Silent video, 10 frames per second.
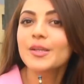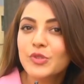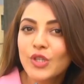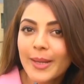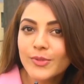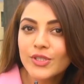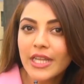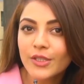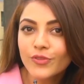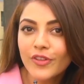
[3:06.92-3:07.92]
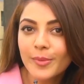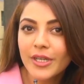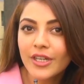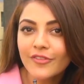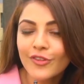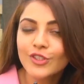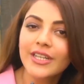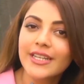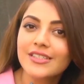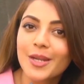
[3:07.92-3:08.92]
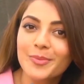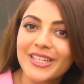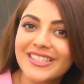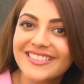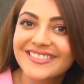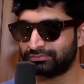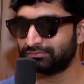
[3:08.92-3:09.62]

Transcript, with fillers: Subscribe to Telugu Film Nagar for the latest updates.